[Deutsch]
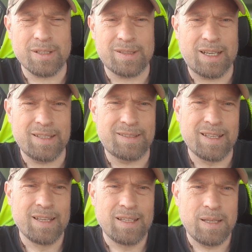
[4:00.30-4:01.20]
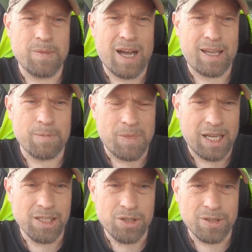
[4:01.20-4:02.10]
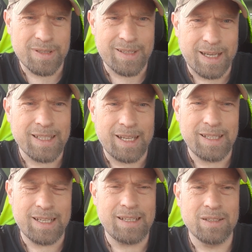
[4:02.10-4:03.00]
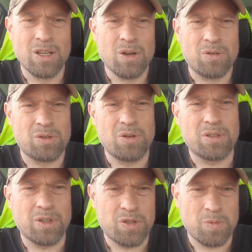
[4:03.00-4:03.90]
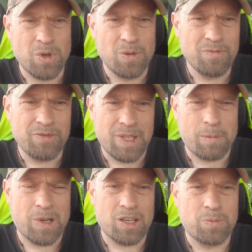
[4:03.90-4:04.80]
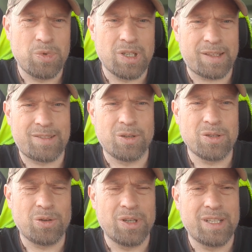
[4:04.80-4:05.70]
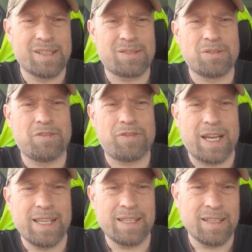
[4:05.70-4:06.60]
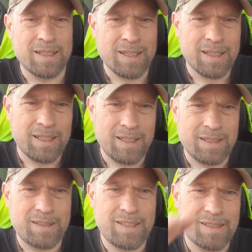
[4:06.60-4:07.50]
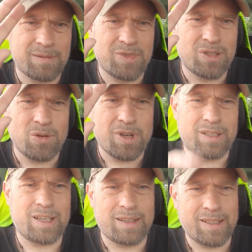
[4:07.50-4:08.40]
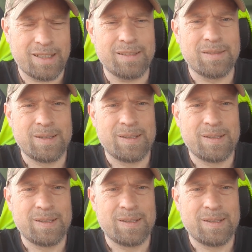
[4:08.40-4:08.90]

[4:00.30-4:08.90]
das heißt im arimanischen Zeitalter. Und guckt euch mal um, wie die Manipulation heute so fein in diesem sogenannten